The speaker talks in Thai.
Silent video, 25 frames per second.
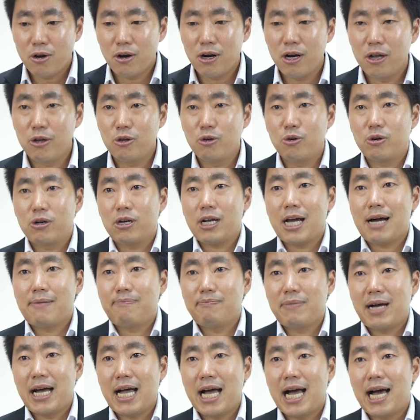กลยุทธ์ก
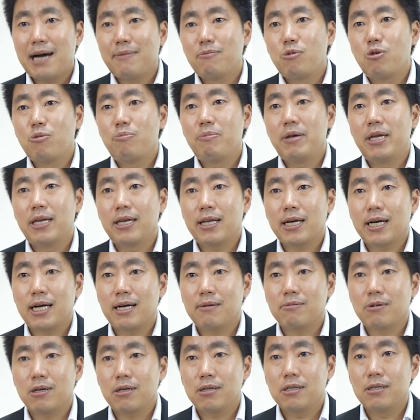ลับมาหาบูปินนะ
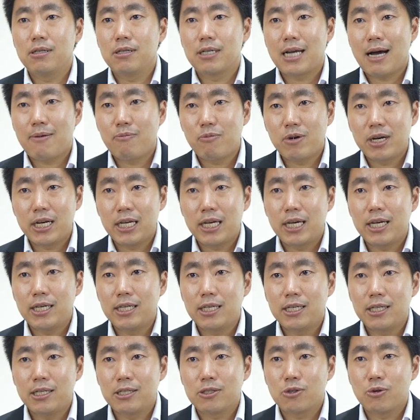ครับก็คือทำวันนี้
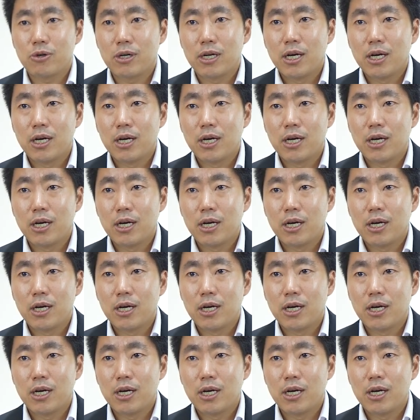ให้ดีที่สุ